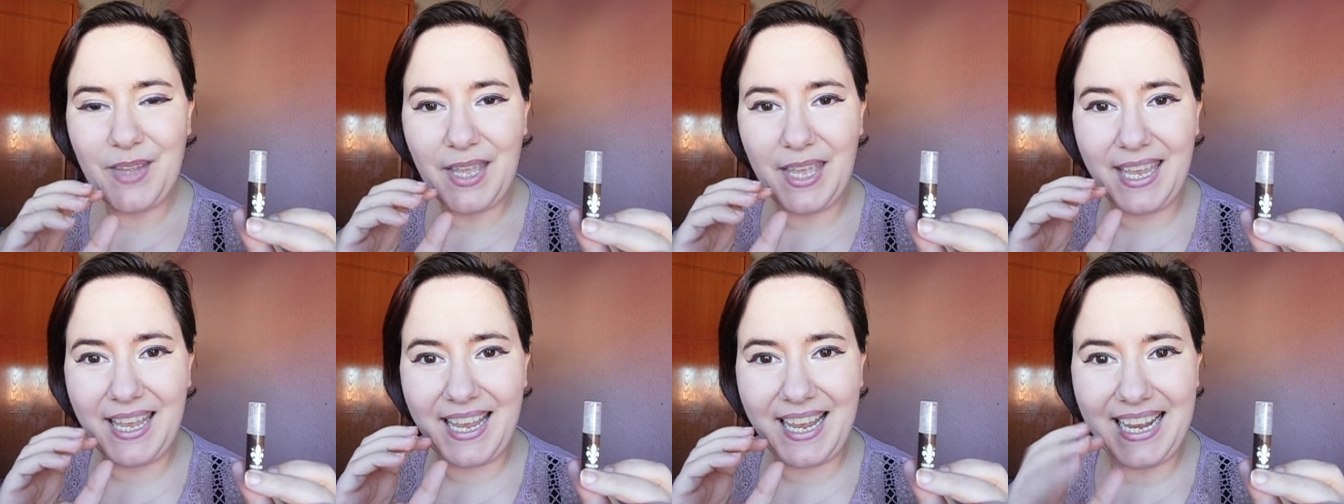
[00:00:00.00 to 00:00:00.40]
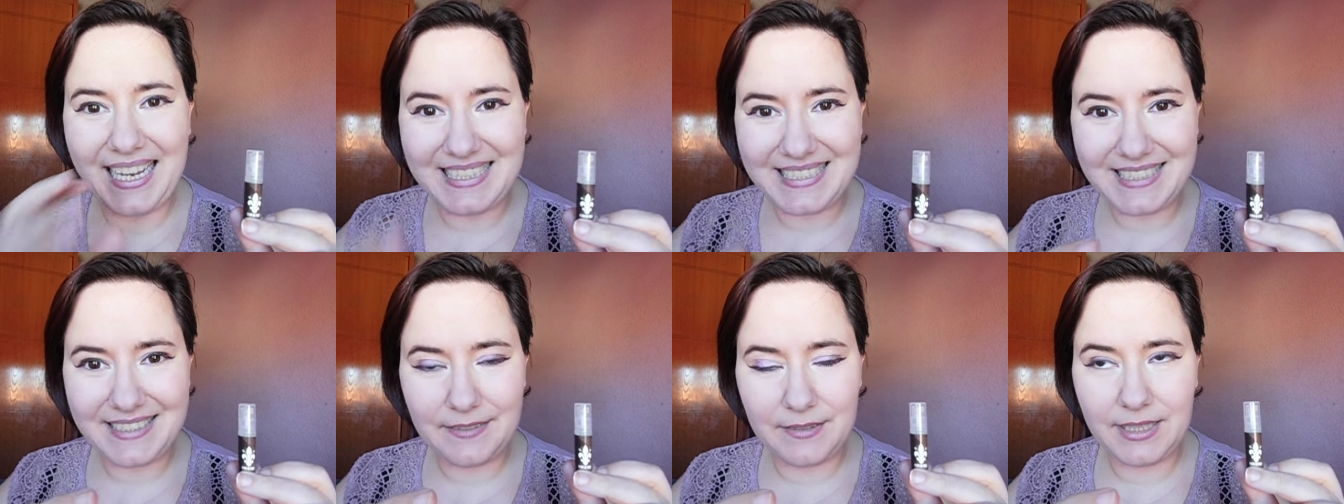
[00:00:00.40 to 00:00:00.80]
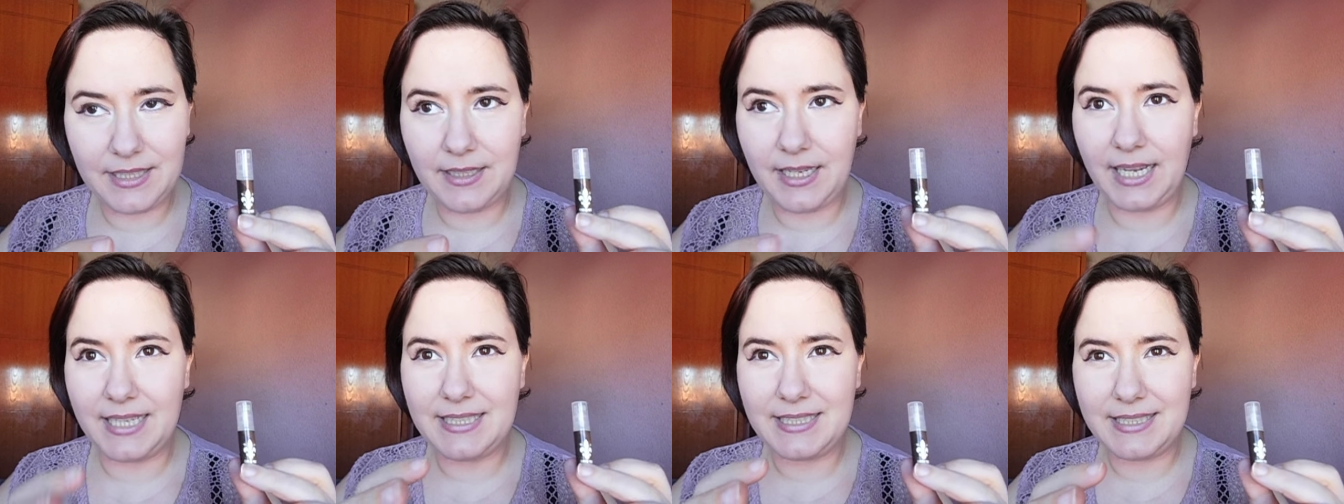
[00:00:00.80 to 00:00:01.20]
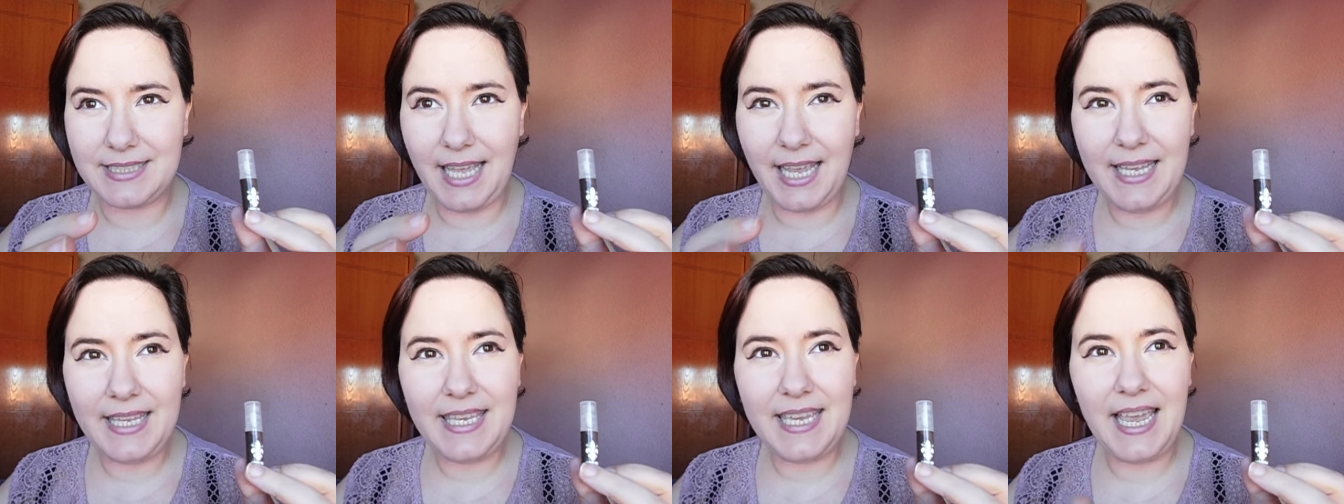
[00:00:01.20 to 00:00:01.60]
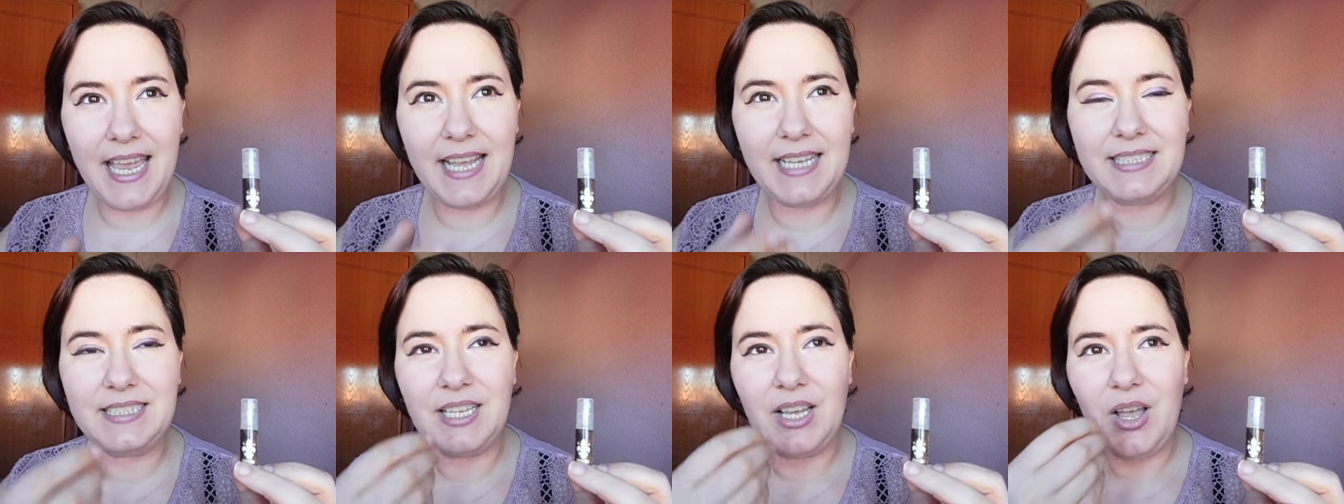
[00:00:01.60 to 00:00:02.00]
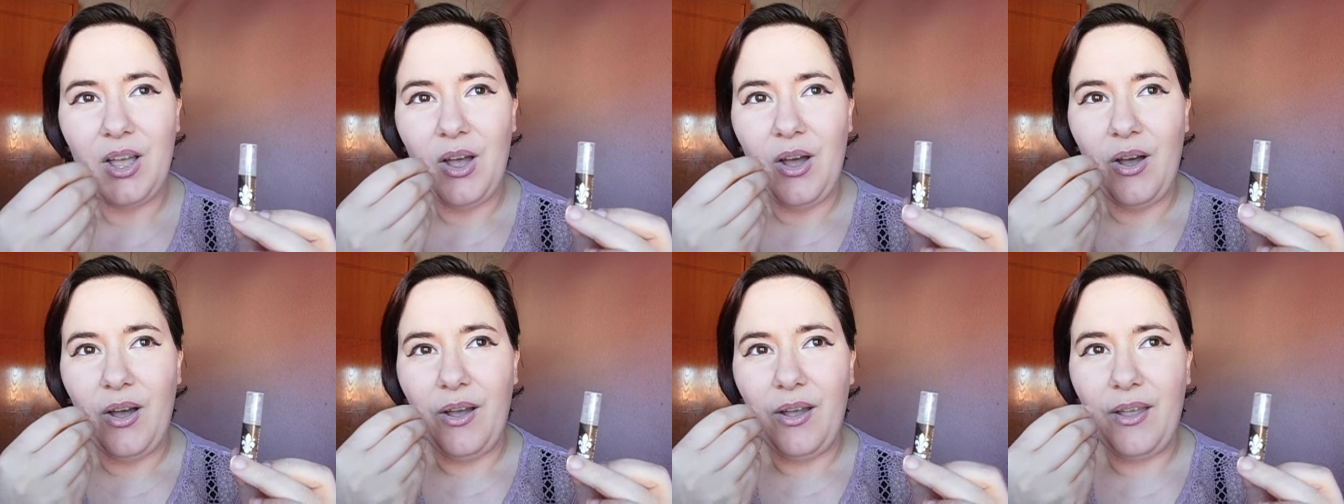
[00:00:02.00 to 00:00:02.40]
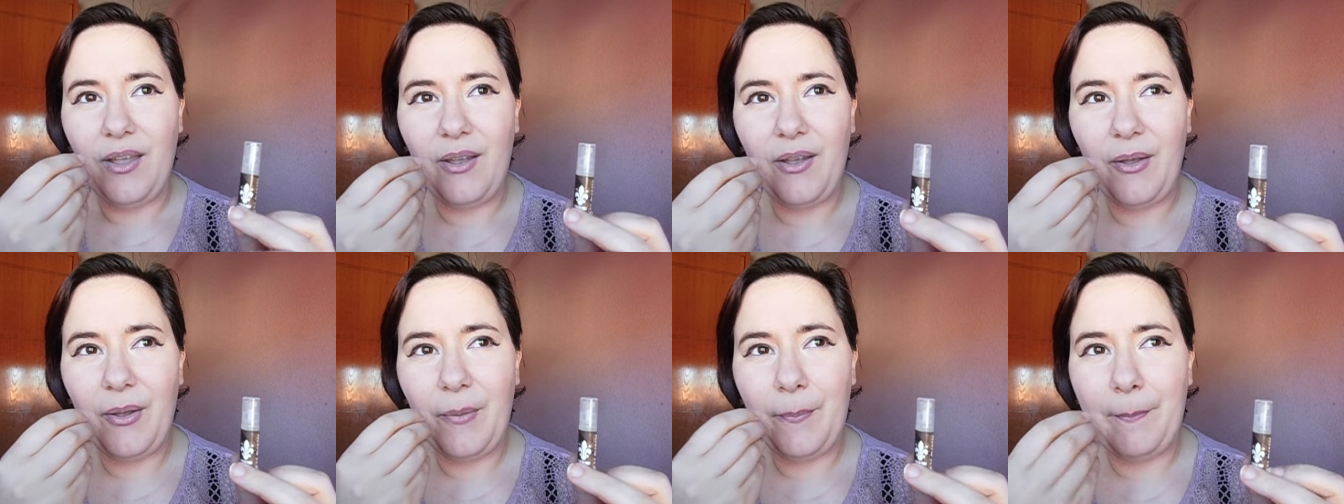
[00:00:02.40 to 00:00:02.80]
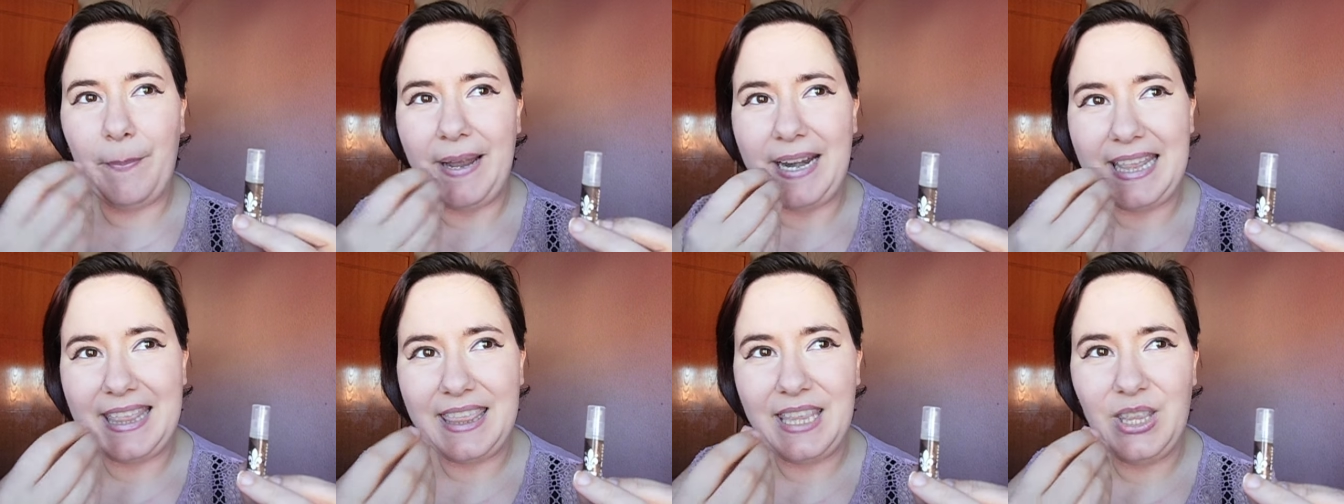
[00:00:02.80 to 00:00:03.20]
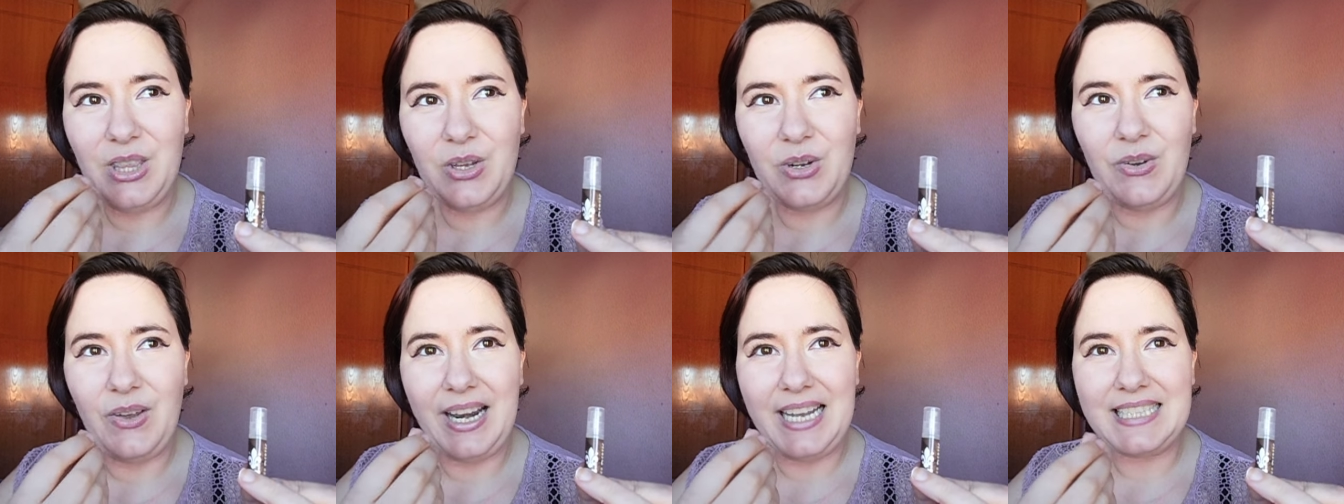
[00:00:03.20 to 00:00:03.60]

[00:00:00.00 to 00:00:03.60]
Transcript: eh, castañas, eh, parecido ¿no?